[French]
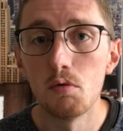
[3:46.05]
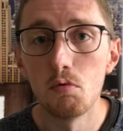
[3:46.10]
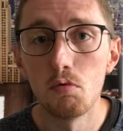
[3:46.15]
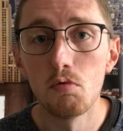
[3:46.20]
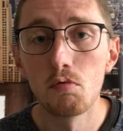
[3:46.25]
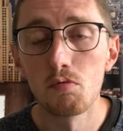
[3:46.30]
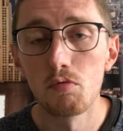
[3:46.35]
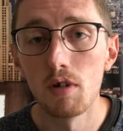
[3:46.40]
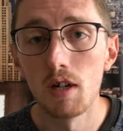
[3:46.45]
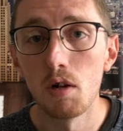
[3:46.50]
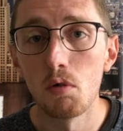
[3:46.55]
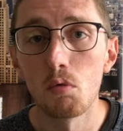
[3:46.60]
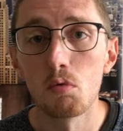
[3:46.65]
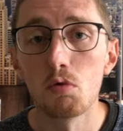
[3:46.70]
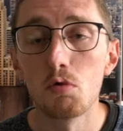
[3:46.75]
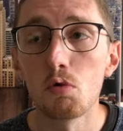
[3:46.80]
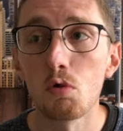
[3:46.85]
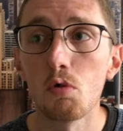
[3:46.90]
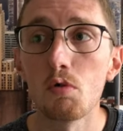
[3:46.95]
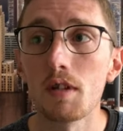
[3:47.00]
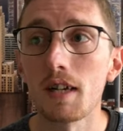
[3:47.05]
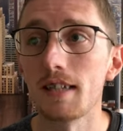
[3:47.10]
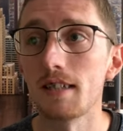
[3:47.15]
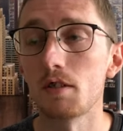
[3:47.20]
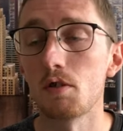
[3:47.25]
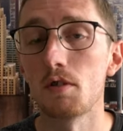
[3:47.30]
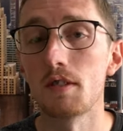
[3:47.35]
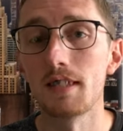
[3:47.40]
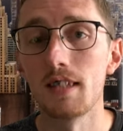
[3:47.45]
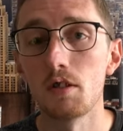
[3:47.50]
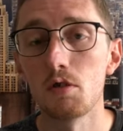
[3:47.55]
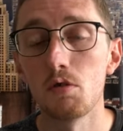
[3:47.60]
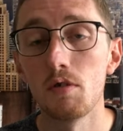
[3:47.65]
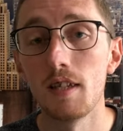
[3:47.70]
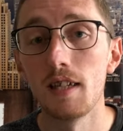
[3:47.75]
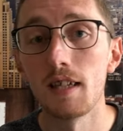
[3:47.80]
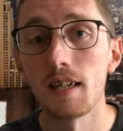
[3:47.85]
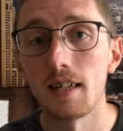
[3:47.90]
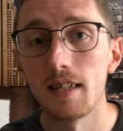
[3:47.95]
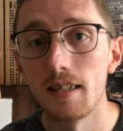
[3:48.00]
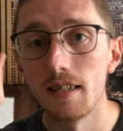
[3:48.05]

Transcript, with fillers: une fois où le drone reste en stationnaire